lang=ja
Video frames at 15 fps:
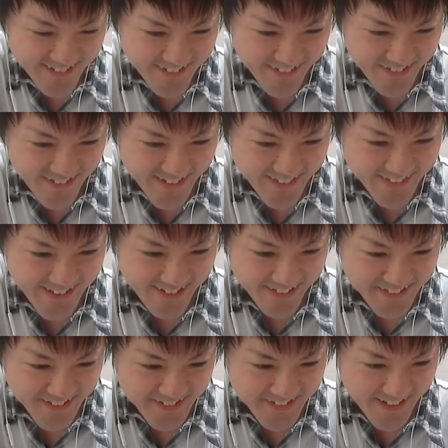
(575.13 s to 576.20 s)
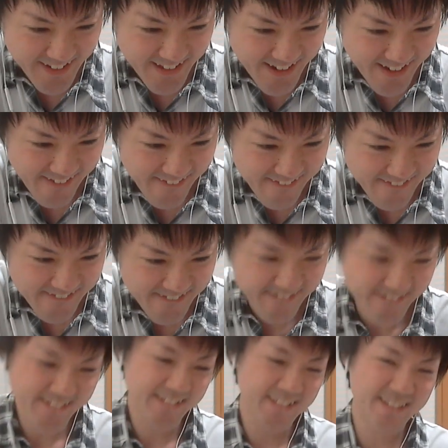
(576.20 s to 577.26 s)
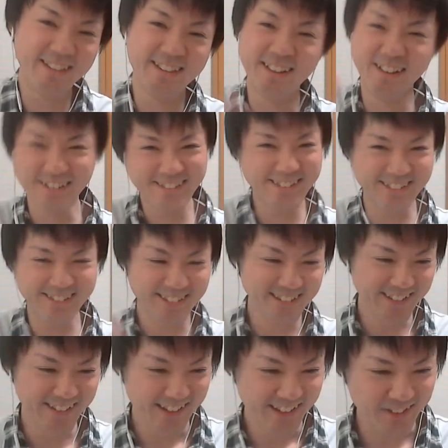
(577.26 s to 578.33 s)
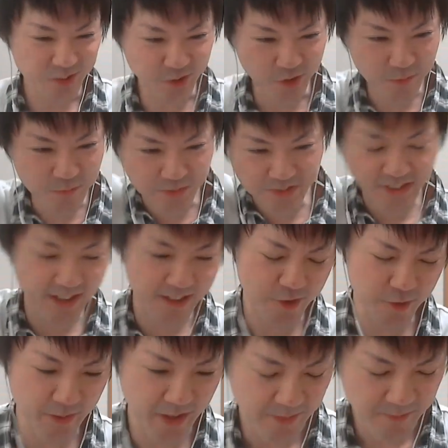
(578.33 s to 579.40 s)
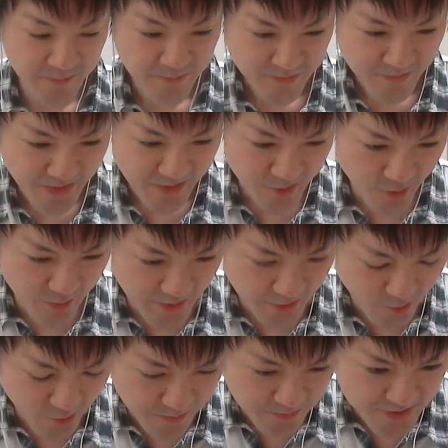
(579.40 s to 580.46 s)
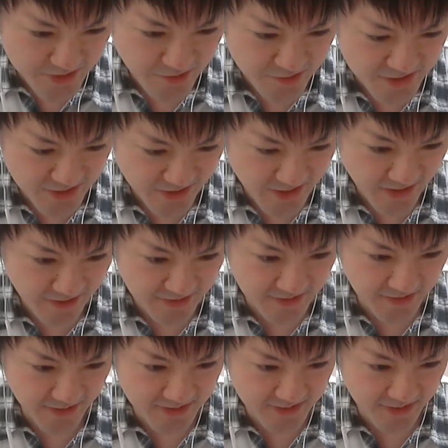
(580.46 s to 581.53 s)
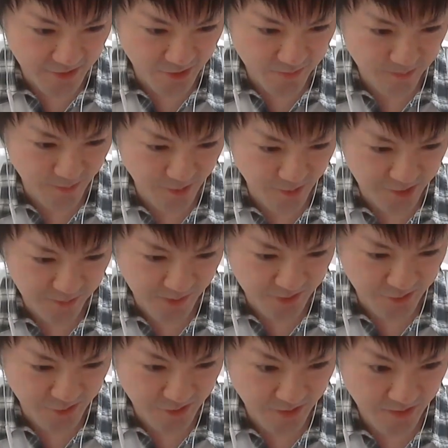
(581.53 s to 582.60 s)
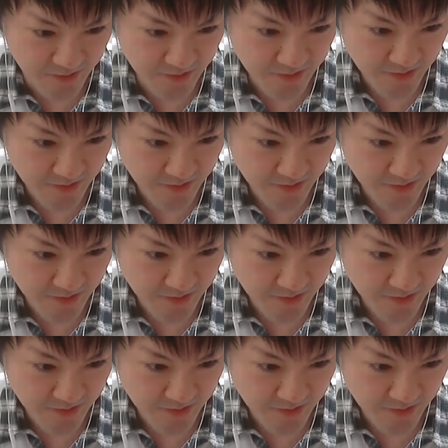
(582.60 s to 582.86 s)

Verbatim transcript: これはいったやろ、さすがにな。よし。ドロップせえ、読み。読みドロップしてほしいね。さあ来たぞ、ボスバトル。